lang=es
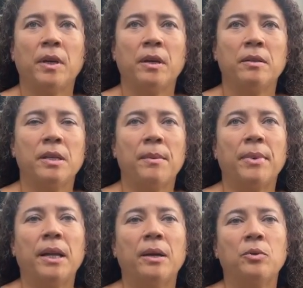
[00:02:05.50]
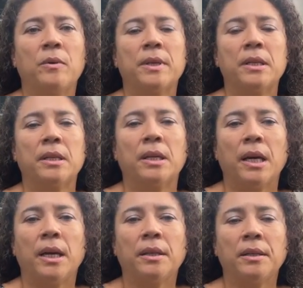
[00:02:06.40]
eh, siempre la
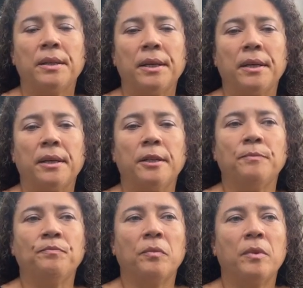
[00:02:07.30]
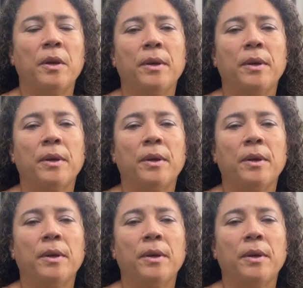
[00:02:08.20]
universidad mm,